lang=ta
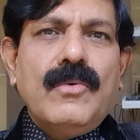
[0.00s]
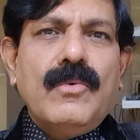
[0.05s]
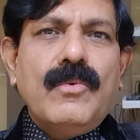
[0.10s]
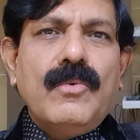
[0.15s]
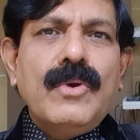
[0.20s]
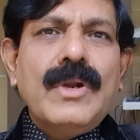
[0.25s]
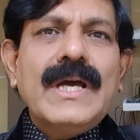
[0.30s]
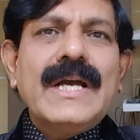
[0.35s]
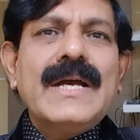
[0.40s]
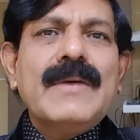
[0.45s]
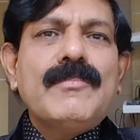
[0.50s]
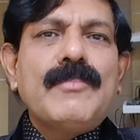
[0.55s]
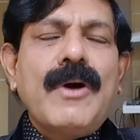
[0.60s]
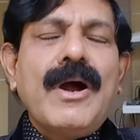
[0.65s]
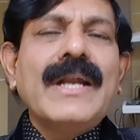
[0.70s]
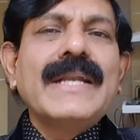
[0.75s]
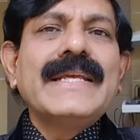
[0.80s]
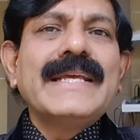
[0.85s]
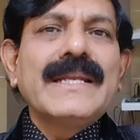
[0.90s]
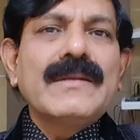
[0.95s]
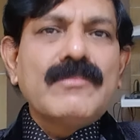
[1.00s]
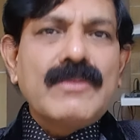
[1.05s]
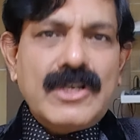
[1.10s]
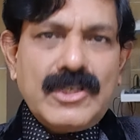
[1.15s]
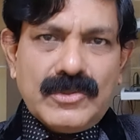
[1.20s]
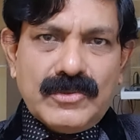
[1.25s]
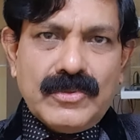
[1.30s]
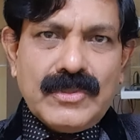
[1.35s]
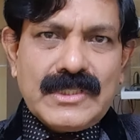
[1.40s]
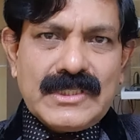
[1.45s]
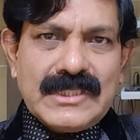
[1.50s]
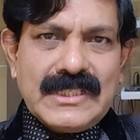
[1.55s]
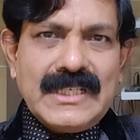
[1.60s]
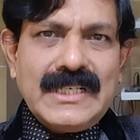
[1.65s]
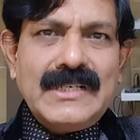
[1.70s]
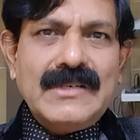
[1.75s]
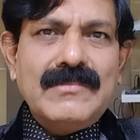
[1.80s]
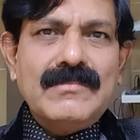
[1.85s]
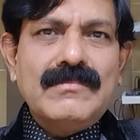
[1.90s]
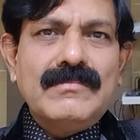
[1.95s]
உலக பாலியல் மருத்துவர்
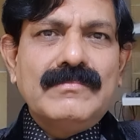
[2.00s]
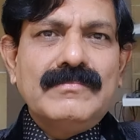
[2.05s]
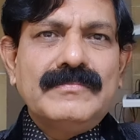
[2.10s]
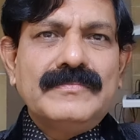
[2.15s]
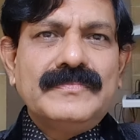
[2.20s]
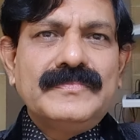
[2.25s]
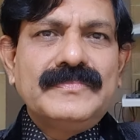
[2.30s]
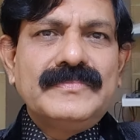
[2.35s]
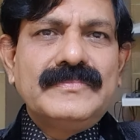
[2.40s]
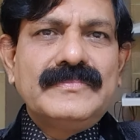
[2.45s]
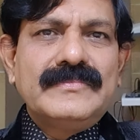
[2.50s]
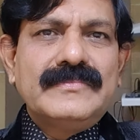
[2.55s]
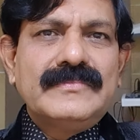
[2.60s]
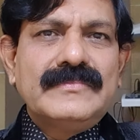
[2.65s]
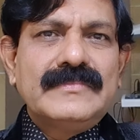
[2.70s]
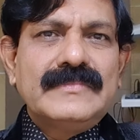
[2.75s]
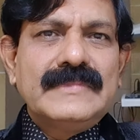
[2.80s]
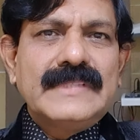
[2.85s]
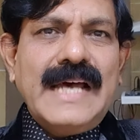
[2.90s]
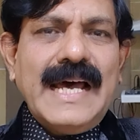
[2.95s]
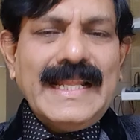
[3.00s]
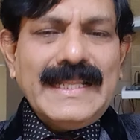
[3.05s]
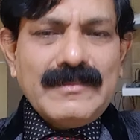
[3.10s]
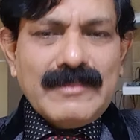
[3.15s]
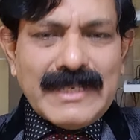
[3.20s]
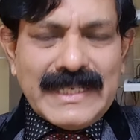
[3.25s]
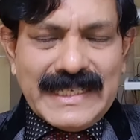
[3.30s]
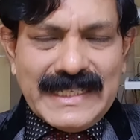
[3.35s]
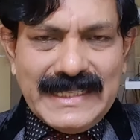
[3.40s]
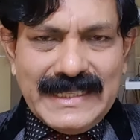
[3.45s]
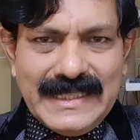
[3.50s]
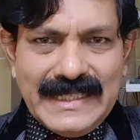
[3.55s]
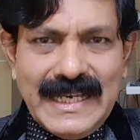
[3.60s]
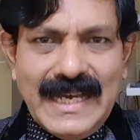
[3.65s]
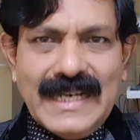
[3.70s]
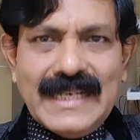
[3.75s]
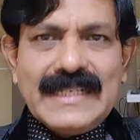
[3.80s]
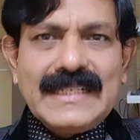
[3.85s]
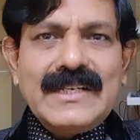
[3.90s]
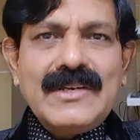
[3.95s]
சங்கம் அதே மாதிரி
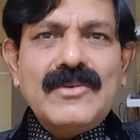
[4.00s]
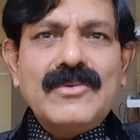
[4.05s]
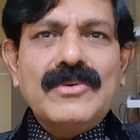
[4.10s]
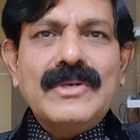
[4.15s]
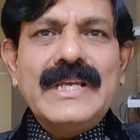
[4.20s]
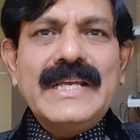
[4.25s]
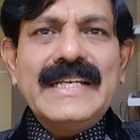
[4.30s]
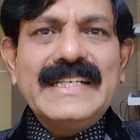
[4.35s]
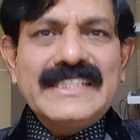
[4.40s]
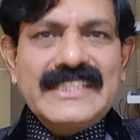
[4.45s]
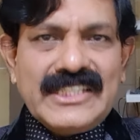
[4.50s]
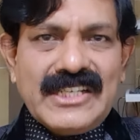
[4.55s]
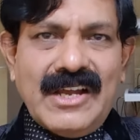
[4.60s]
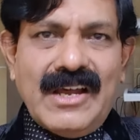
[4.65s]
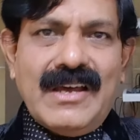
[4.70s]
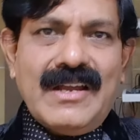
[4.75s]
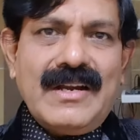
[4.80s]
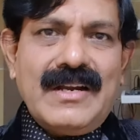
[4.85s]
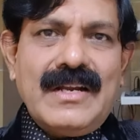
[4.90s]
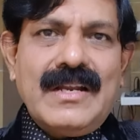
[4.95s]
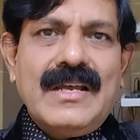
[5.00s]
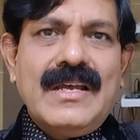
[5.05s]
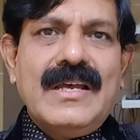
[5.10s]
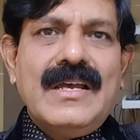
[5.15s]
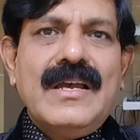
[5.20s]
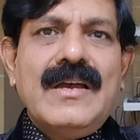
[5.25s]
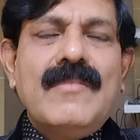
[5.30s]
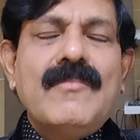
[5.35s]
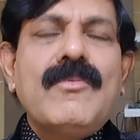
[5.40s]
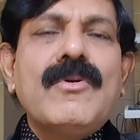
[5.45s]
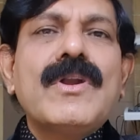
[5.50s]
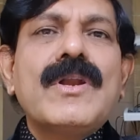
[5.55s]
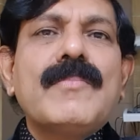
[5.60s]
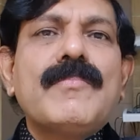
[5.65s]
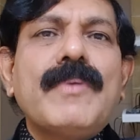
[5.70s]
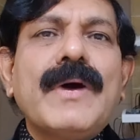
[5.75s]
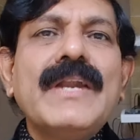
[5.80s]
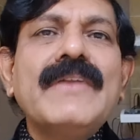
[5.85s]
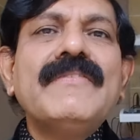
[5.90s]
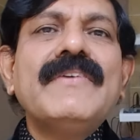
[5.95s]
இந்தியாவில் இருக்கக்கூடிய இஷார் போன்ற
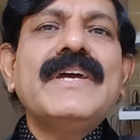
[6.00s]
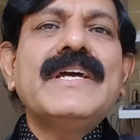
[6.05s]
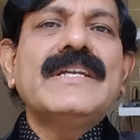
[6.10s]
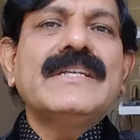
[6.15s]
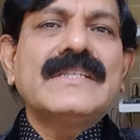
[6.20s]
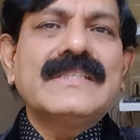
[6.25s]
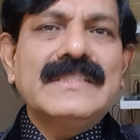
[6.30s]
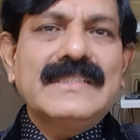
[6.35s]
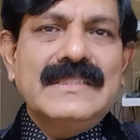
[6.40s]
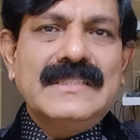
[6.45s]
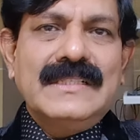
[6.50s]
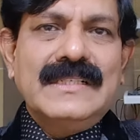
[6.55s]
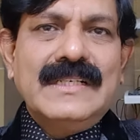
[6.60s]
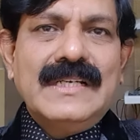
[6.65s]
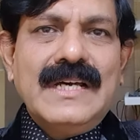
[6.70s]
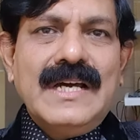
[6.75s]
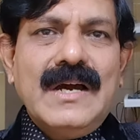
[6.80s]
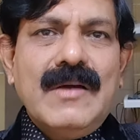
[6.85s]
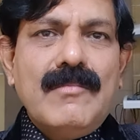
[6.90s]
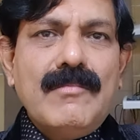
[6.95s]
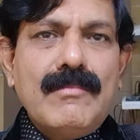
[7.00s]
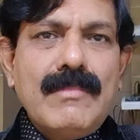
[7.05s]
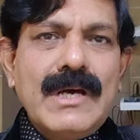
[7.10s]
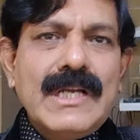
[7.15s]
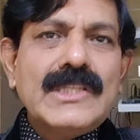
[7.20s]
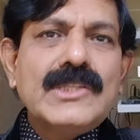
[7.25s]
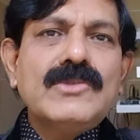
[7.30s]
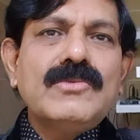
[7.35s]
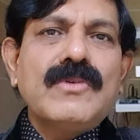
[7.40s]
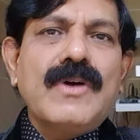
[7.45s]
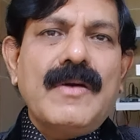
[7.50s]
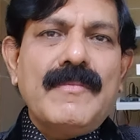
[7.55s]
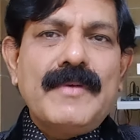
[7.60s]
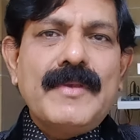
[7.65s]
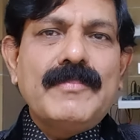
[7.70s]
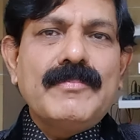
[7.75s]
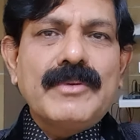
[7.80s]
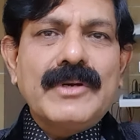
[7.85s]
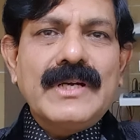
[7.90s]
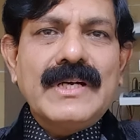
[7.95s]
பல்வேறு மருத்துவ
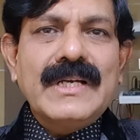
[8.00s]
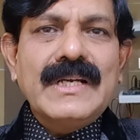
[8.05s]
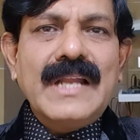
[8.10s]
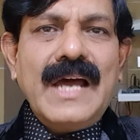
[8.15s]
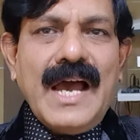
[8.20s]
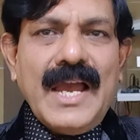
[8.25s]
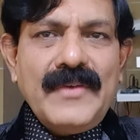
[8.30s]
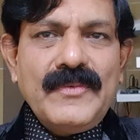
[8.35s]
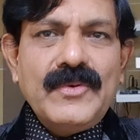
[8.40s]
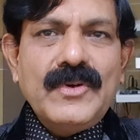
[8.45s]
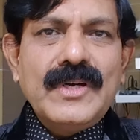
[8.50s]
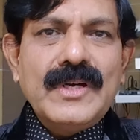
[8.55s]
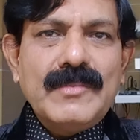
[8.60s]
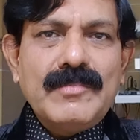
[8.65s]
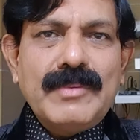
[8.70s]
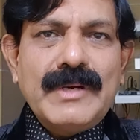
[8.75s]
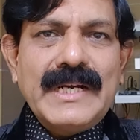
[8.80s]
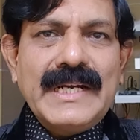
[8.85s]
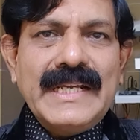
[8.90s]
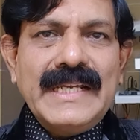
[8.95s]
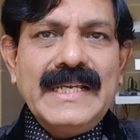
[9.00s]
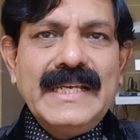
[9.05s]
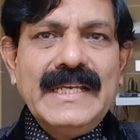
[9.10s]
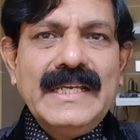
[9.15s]
அமைப்புகள் ஆய்வுகள் பண்ணி